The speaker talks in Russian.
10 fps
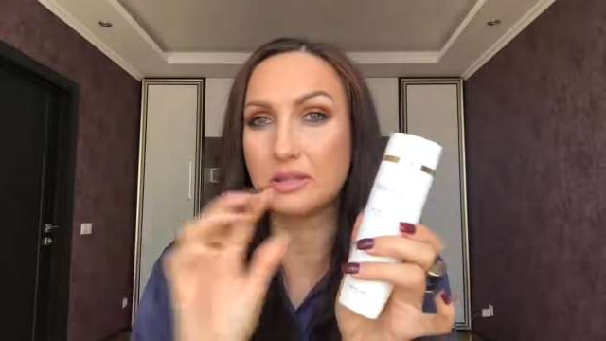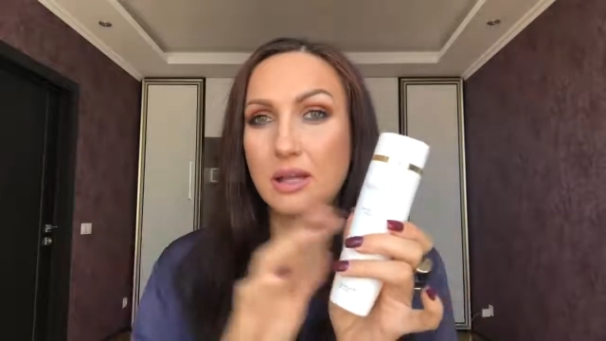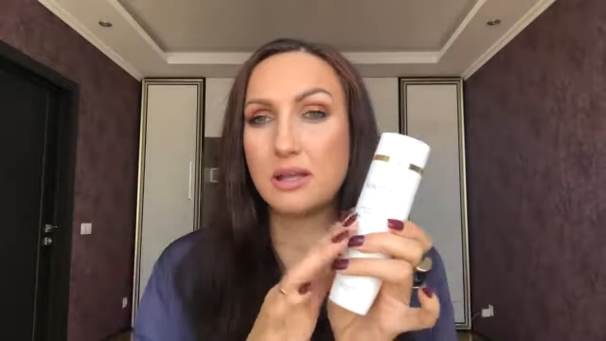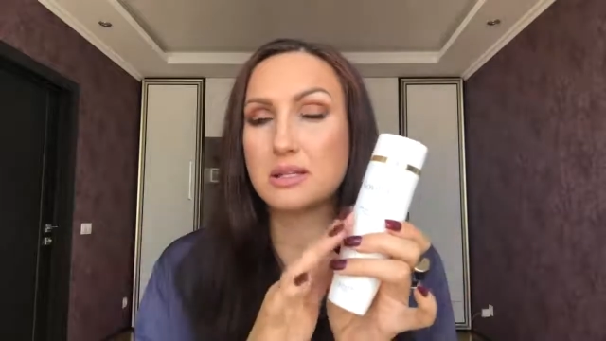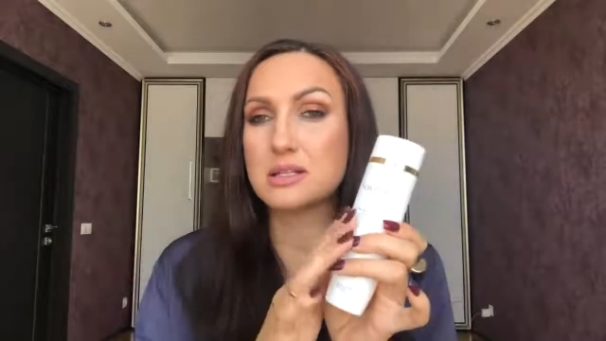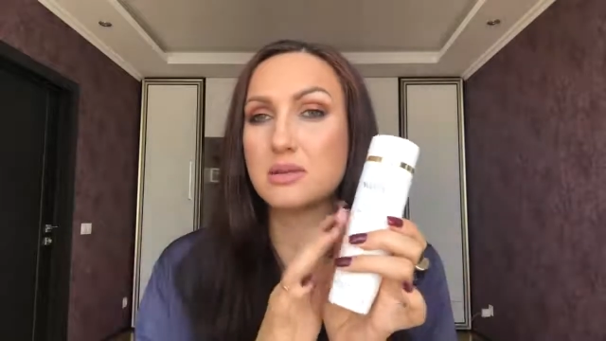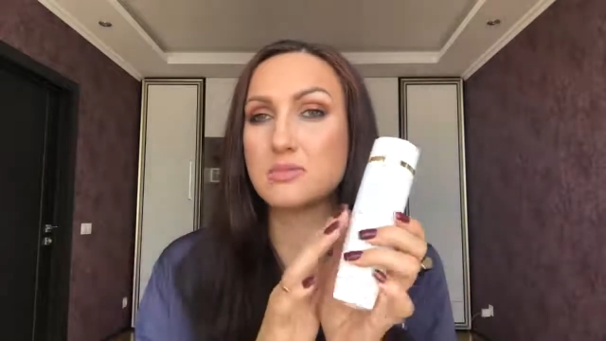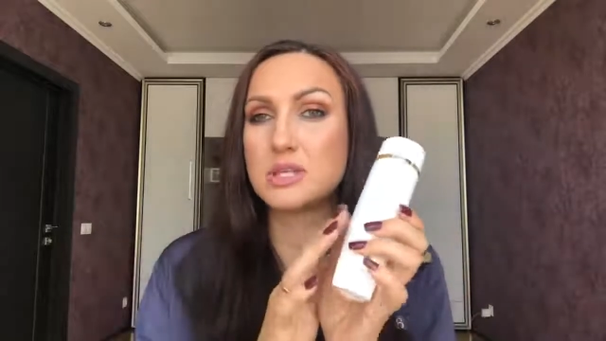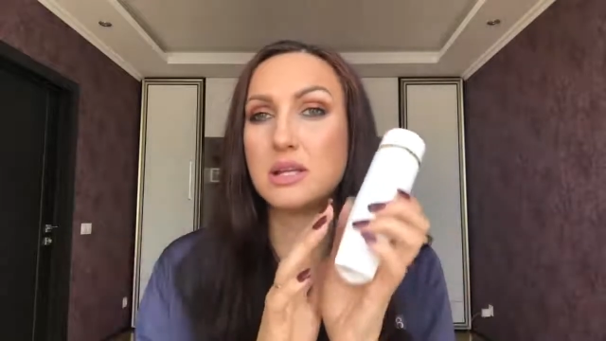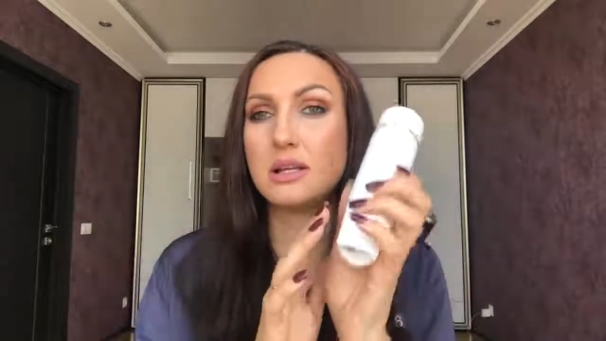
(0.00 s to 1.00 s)
да, на
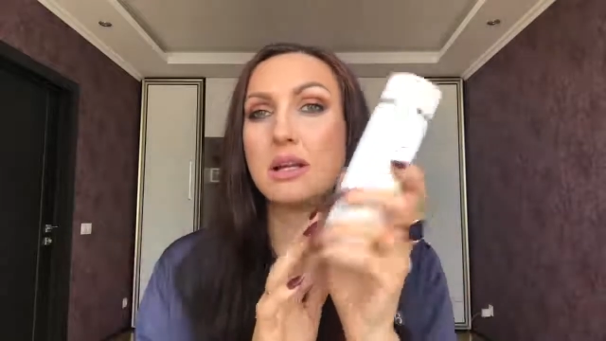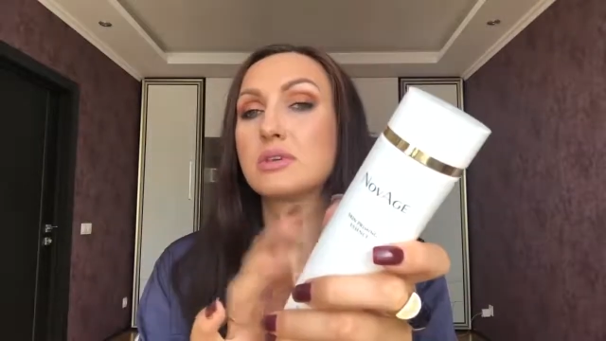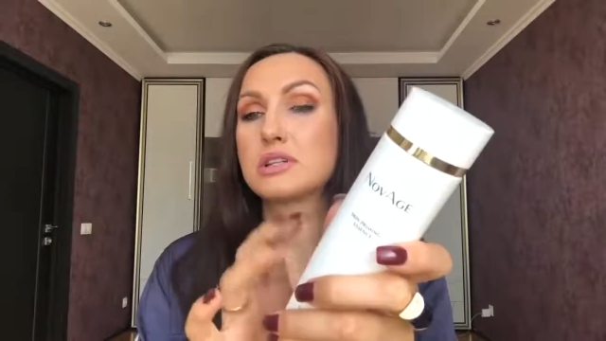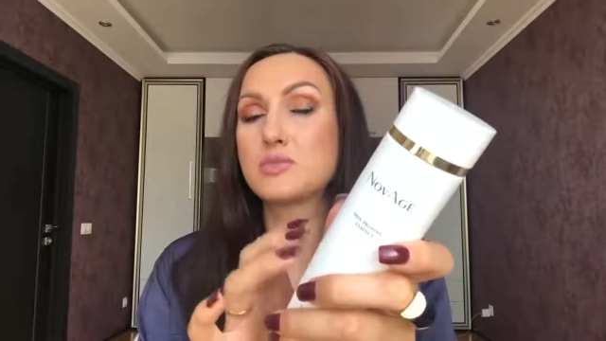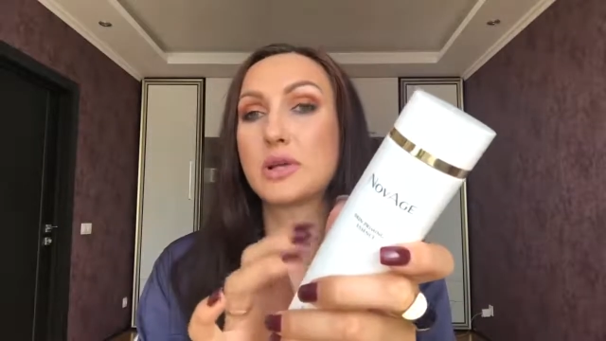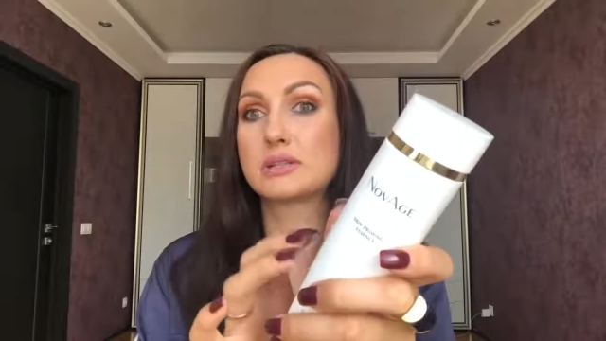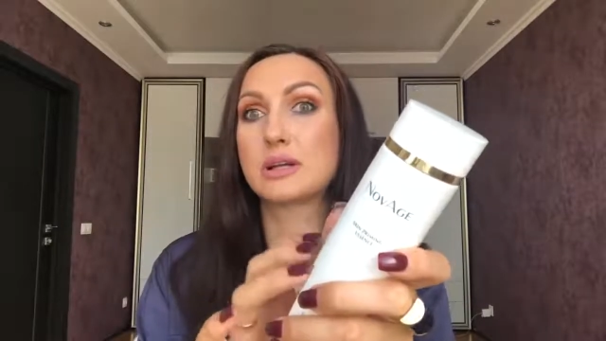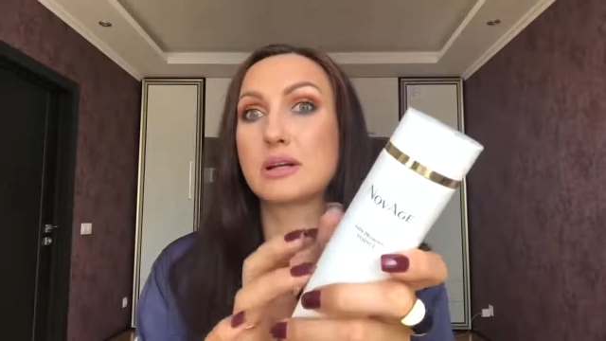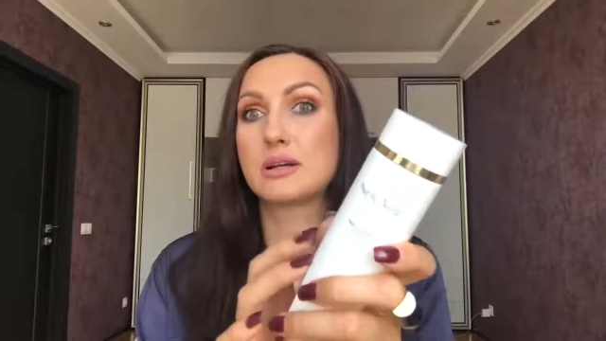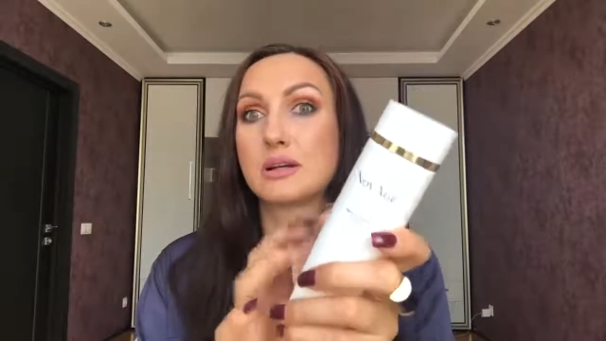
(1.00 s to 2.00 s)
самом деле
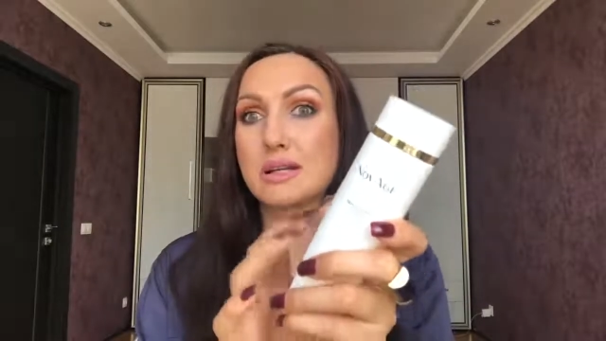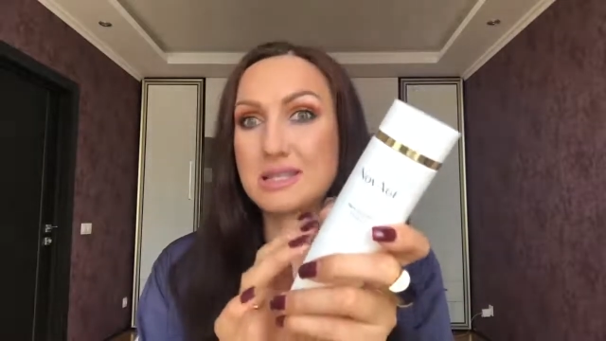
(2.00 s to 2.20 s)
спектр э,